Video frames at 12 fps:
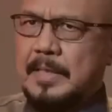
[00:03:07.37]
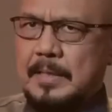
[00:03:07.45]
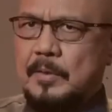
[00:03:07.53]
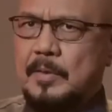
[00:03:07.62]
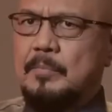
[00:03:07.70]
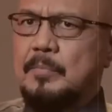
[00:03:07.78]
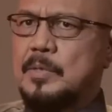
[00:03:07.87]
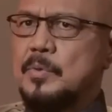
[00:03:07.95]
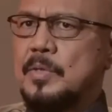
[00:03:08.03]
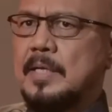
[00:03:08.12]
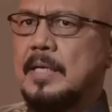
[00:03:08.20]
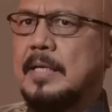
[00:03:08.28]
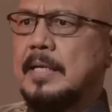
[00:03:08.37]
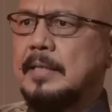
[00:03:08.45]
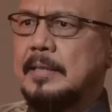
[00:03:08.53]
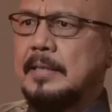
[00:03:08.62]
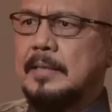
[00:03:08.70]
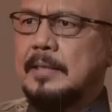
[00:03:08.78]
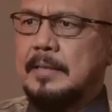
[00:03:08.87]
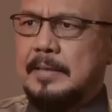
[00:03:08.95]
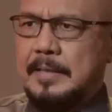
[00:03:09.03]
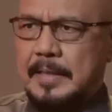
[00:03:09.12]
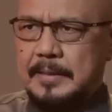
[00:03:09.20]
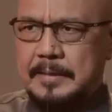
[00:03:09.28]
Karena orang bercuriga lagi.
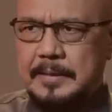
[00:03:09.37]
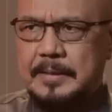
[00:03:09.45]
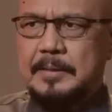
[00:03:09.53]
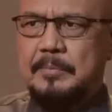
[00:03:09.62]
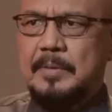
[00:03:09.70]
Ini NII